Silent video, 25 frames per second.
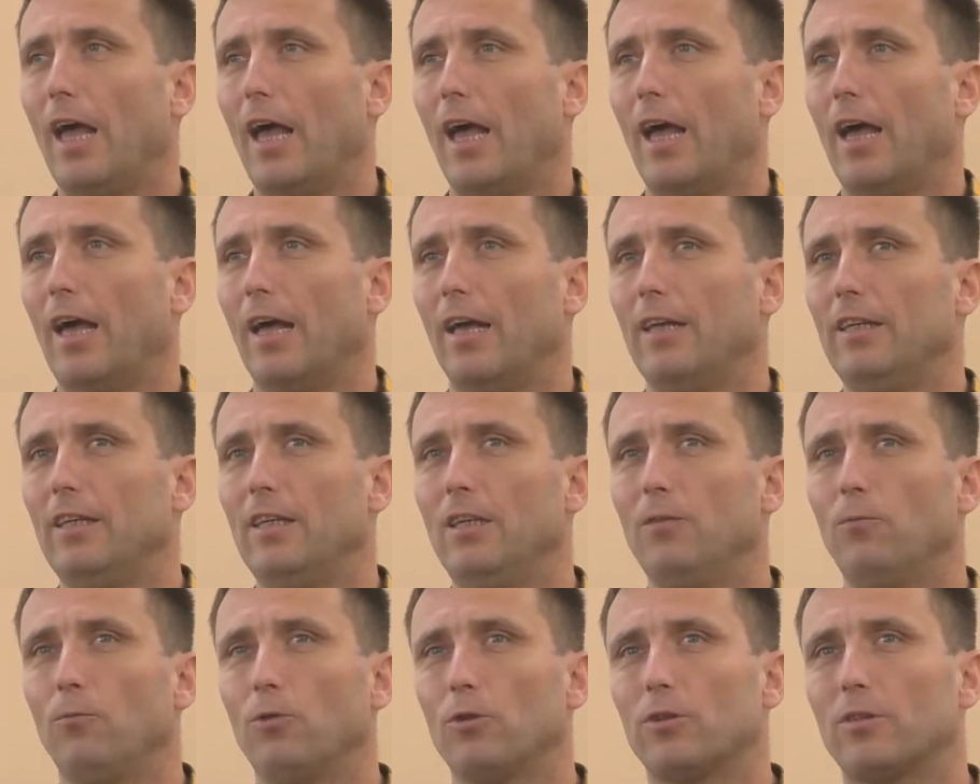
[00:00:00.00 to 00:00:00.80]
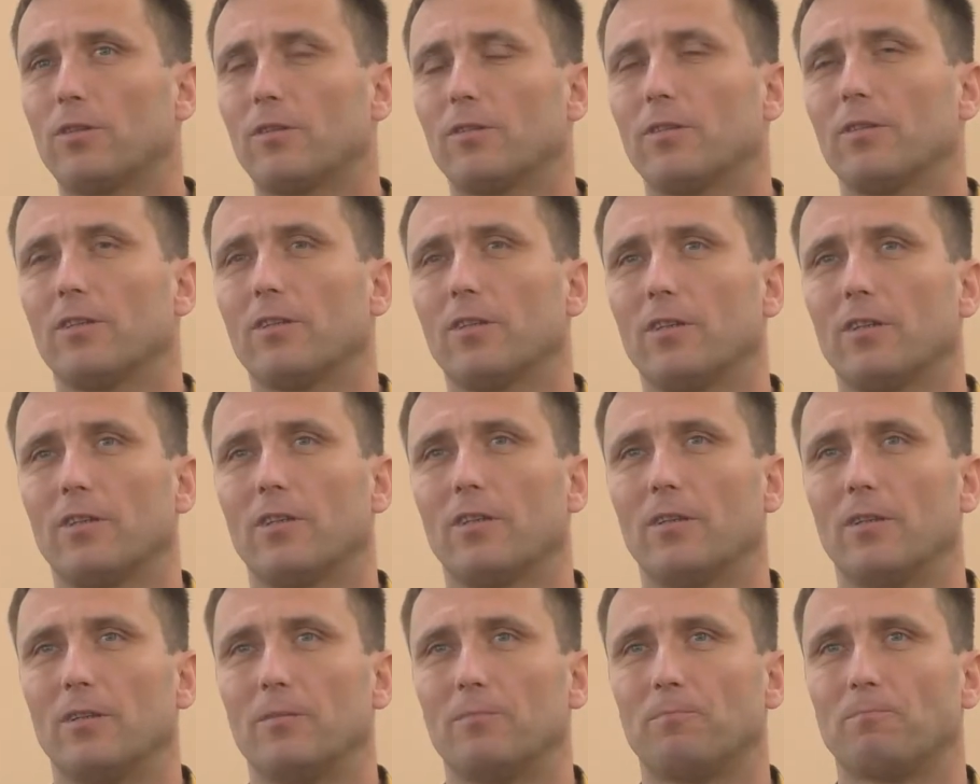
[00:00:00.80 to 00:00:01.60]
Э, и вот
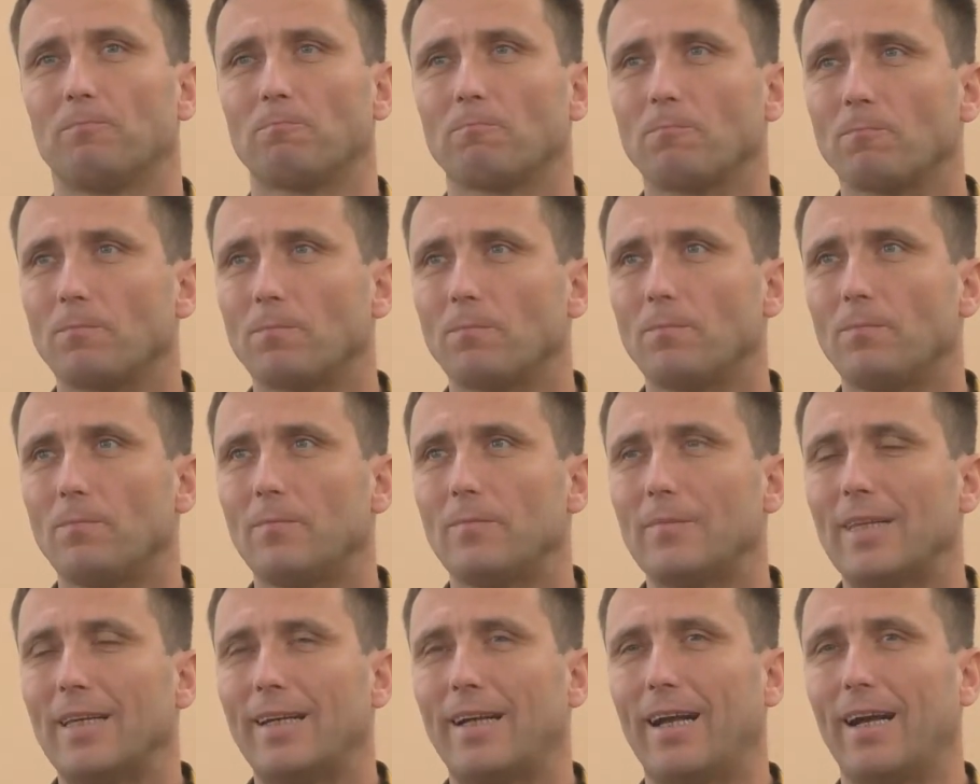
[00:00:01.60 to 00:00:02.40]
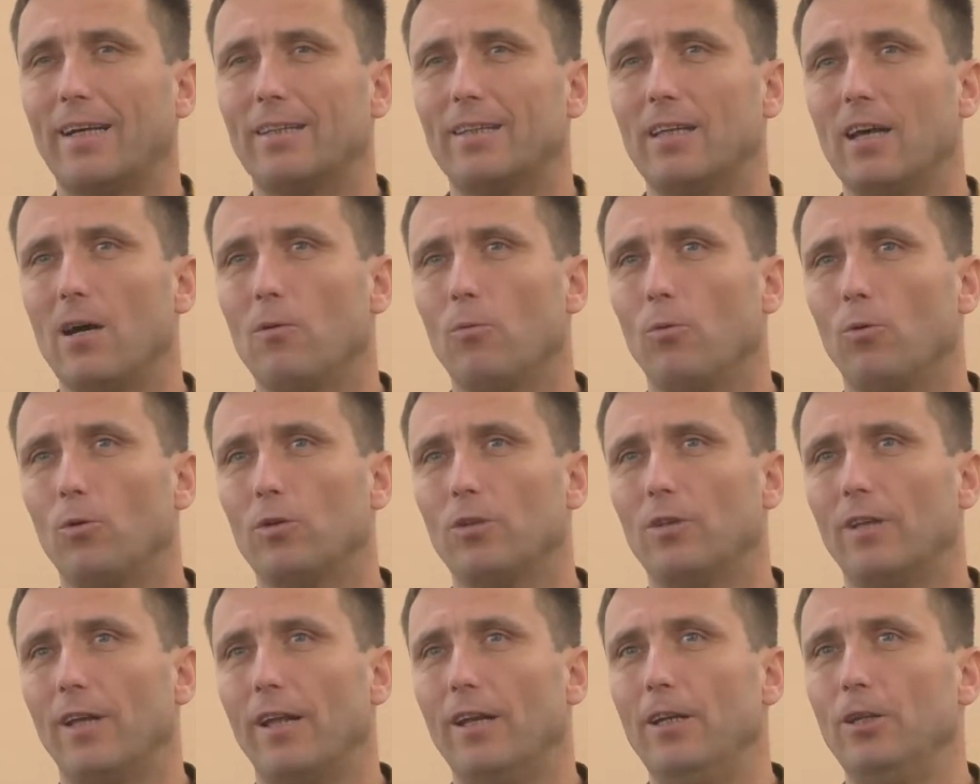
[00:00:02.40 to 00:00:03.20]
э, когда
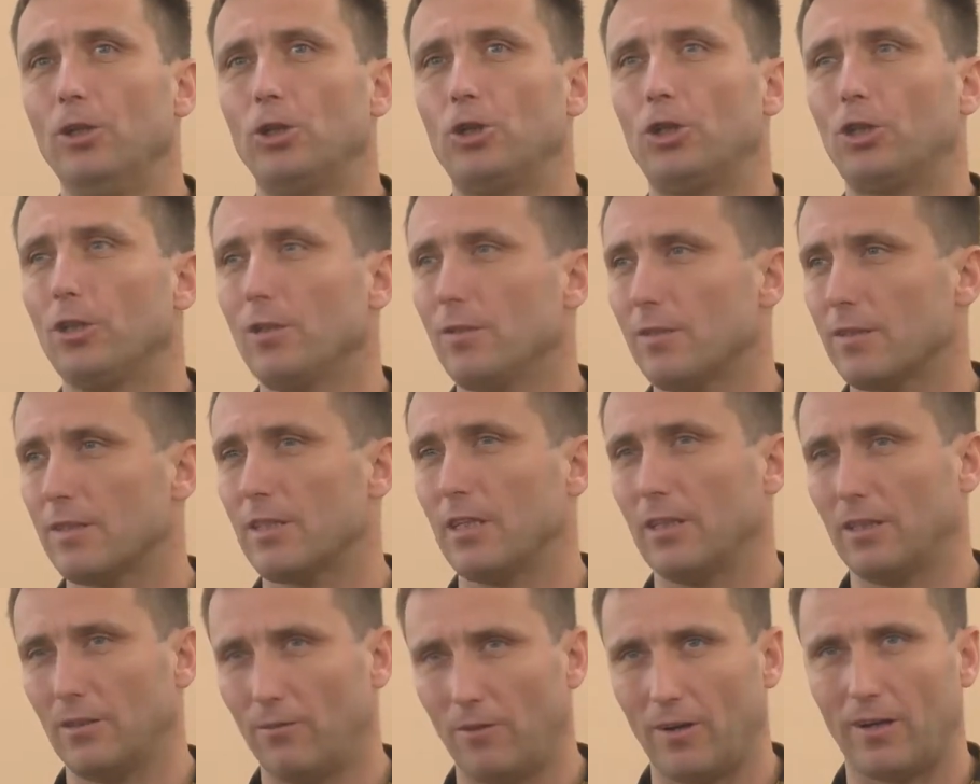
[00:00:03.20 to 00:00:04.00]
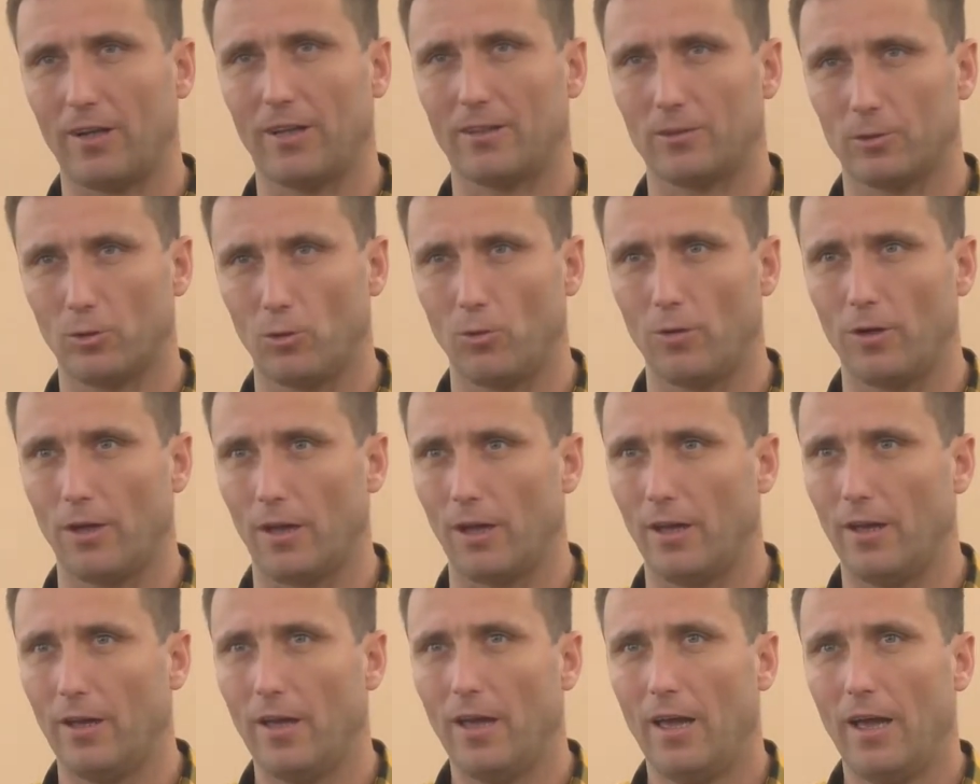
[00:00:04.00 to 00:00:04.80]
он лишился этого
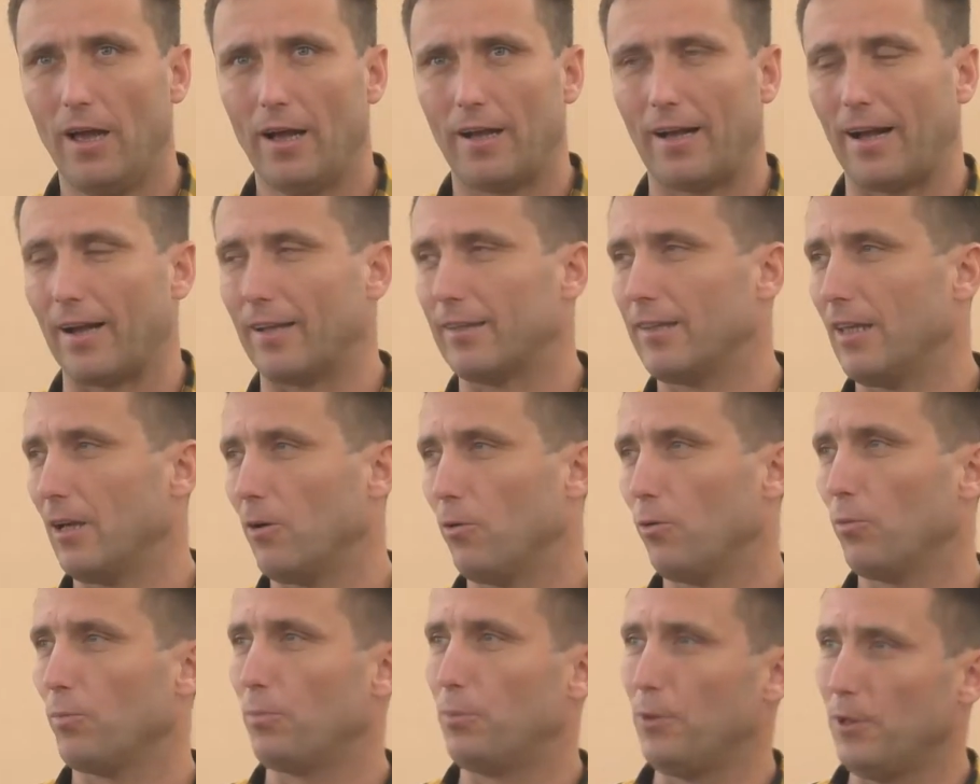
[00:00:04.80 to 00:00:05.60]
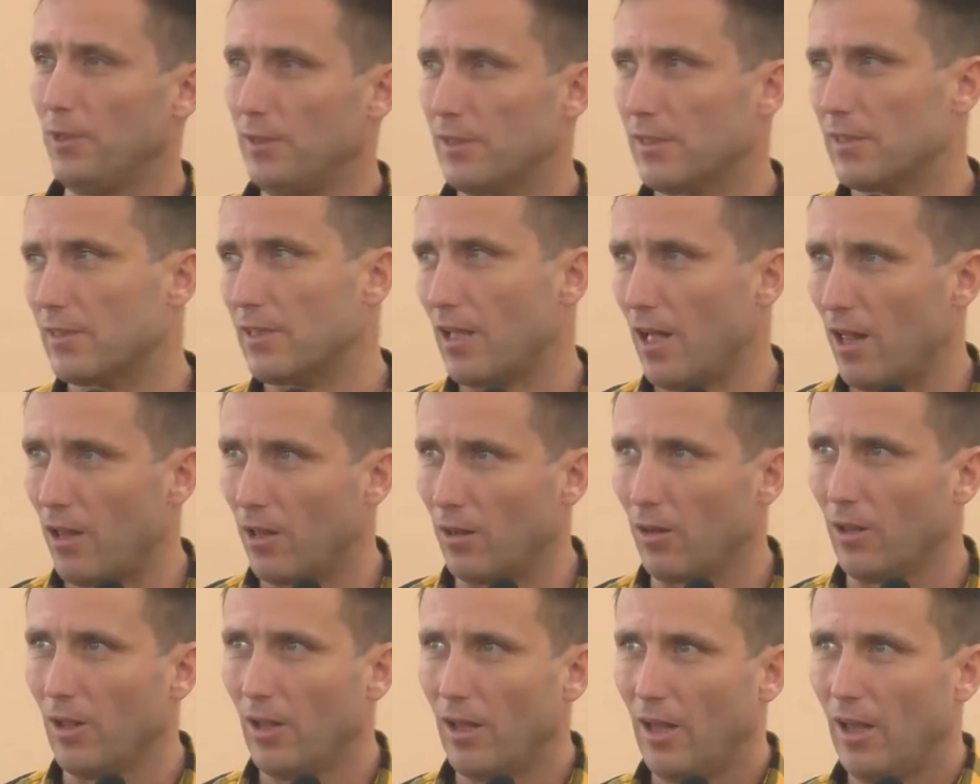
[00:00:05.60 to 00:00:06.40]
контроля, когда он
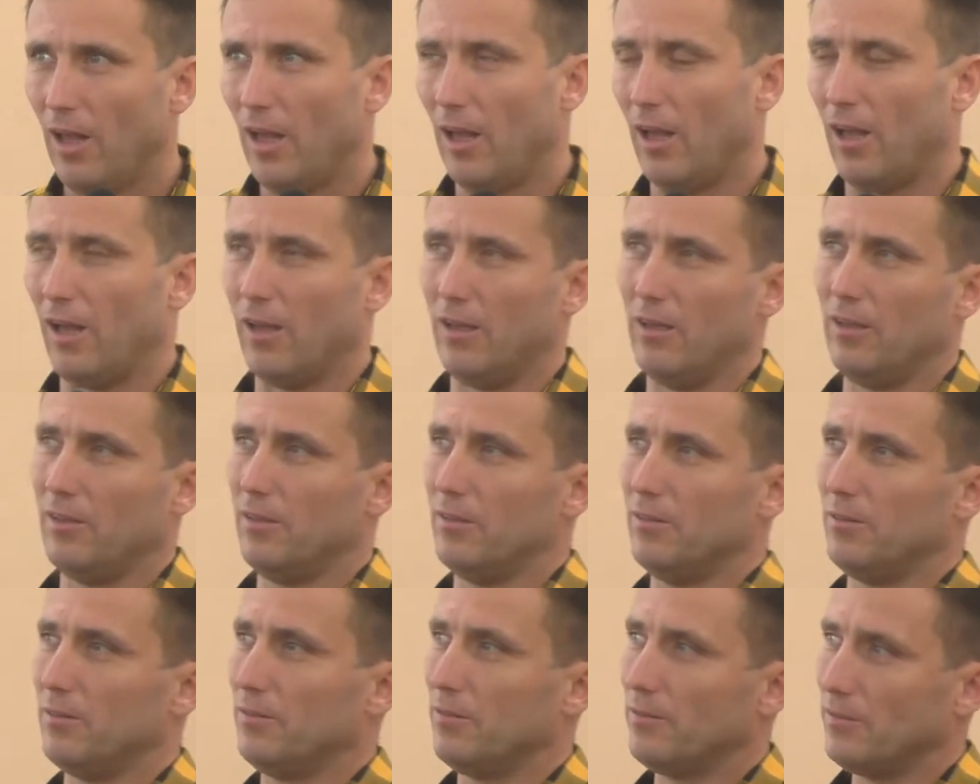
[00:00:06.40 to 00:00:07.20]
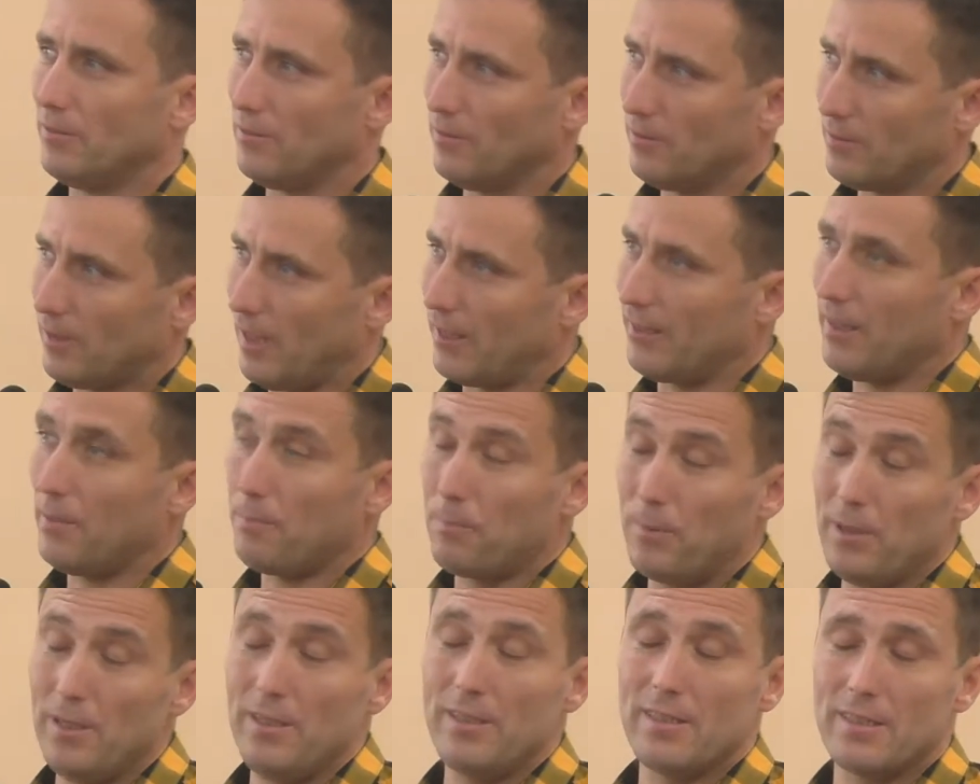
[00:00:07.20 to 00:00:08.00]
перестал, э, когда
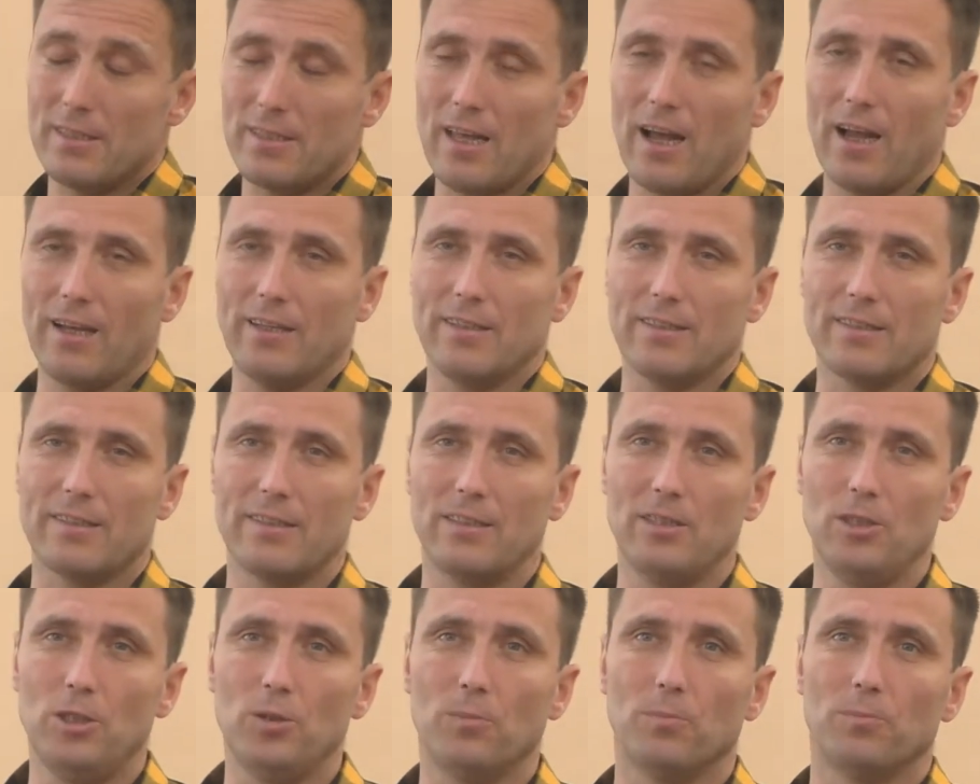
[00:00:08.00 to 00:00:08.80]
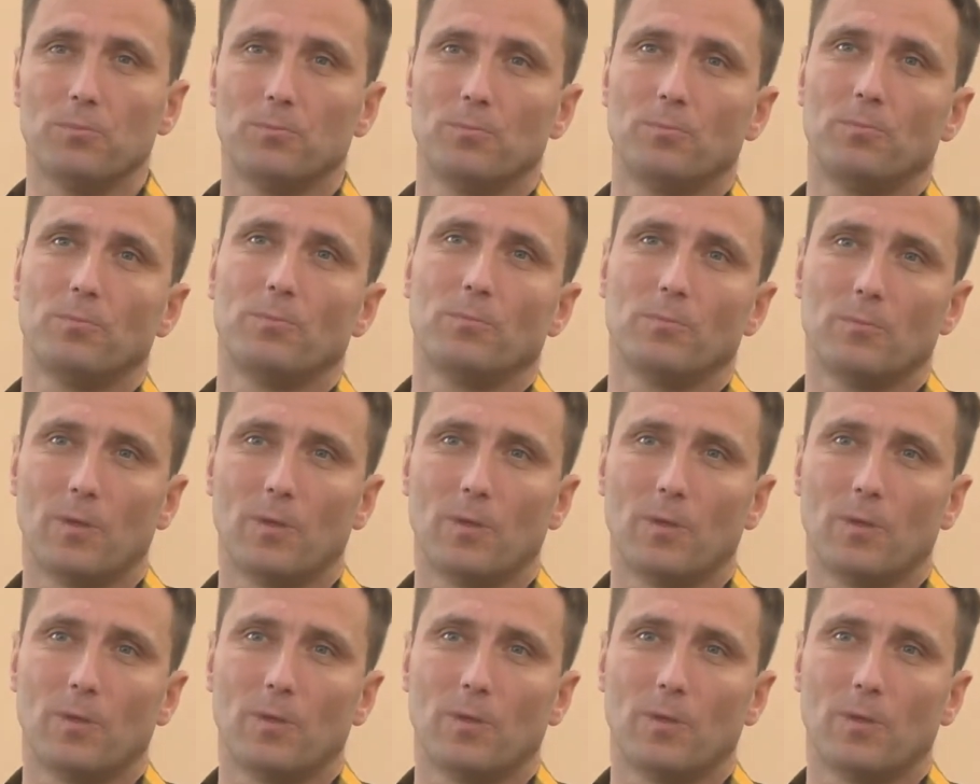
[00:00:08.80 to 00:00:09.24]
перестали за ним